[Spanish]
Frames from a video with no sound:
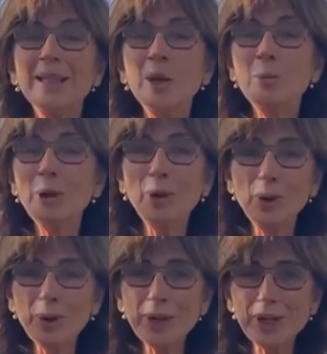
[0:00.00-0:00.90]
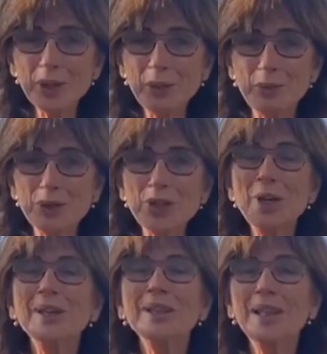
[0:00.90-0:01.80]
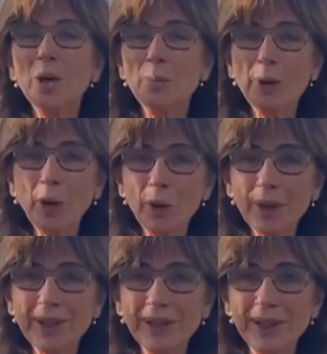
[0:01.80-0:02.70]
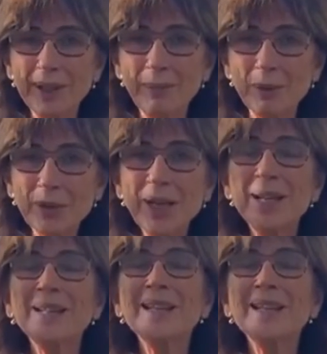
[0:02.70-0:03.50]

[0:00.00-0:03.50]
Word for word: de lo mejor que somos, de lo mejor que tenemos,